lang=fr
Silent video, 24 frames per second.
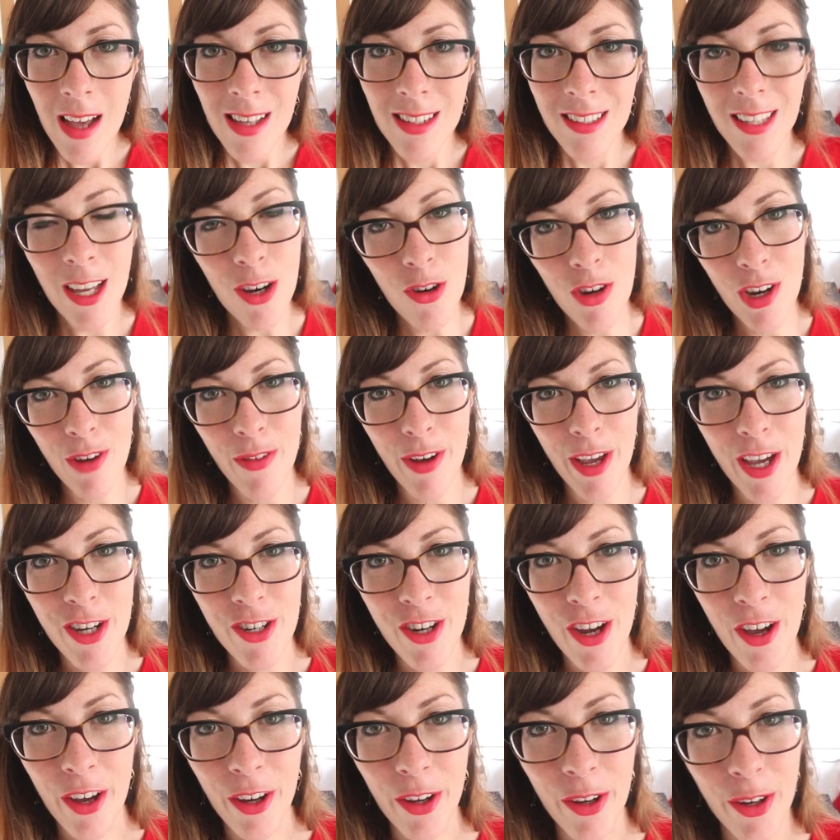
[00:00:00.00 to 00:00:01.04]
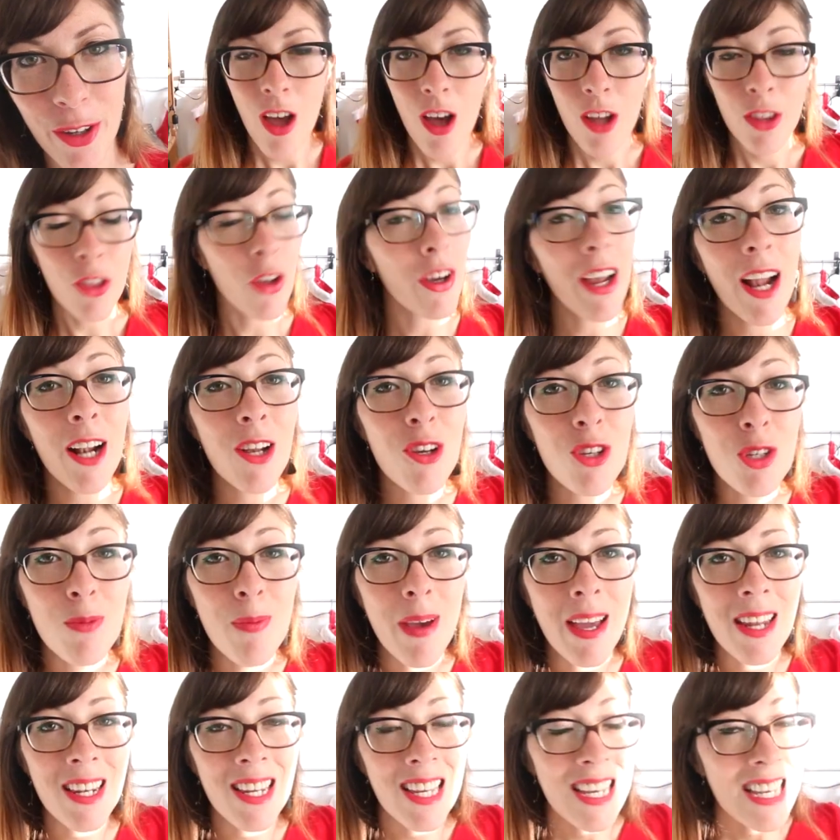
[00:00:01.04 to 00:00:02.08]
Salut les voyageurs Dans quelques
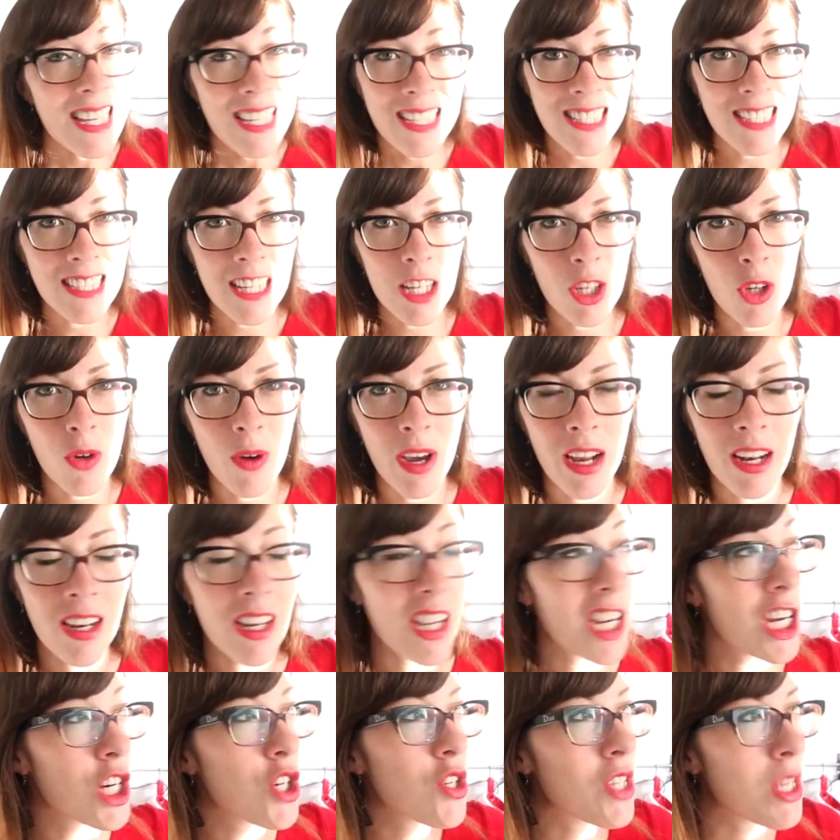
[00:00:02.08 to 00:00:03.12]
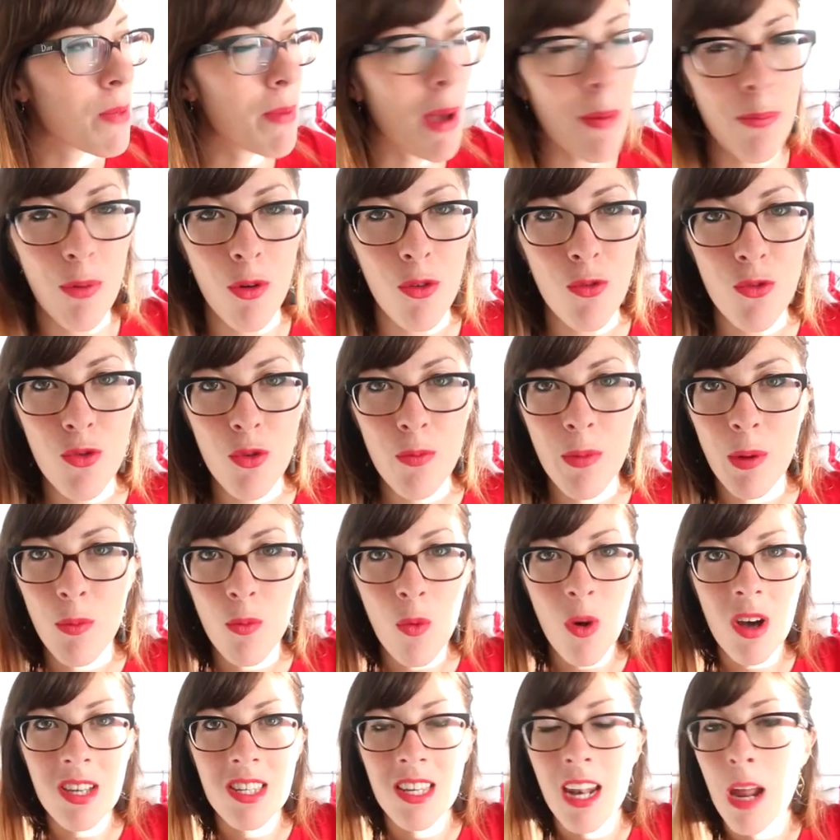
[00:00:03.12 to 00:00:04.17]
semaines, c'est Noël. Et je sais pas pour vous, mais
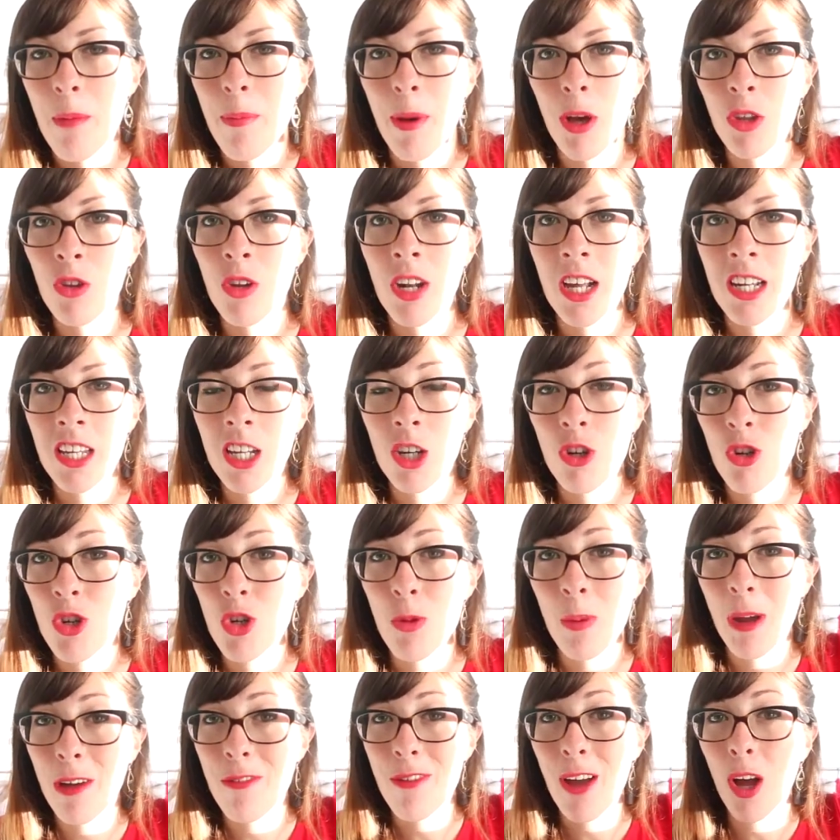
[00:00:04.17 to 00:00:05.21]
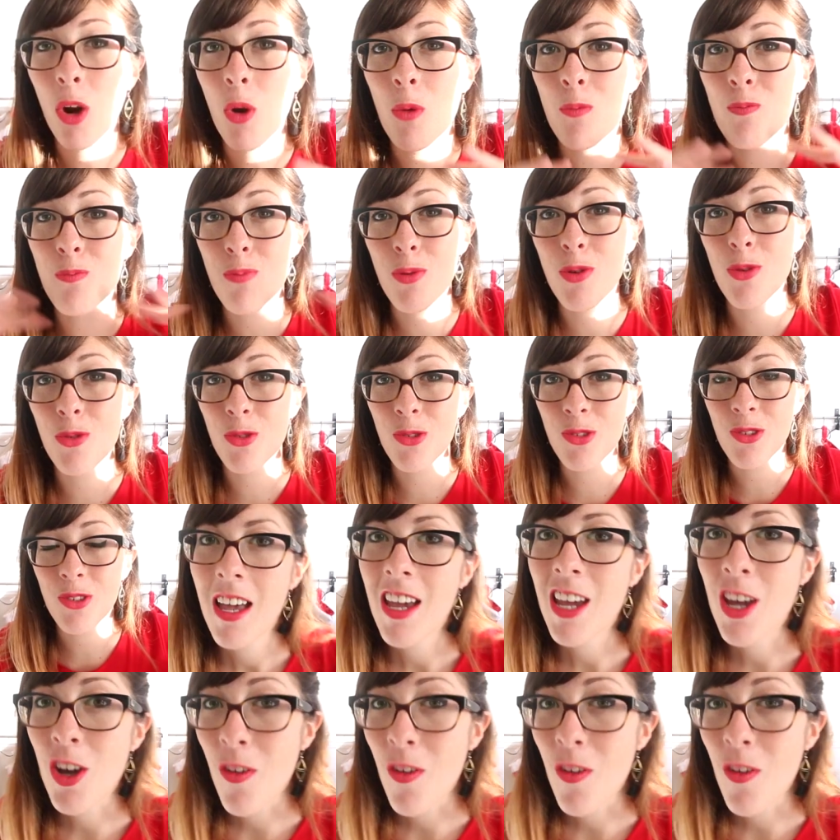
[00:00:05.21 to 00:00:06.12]
moi, c'est la période de l'année que je préfère le plus.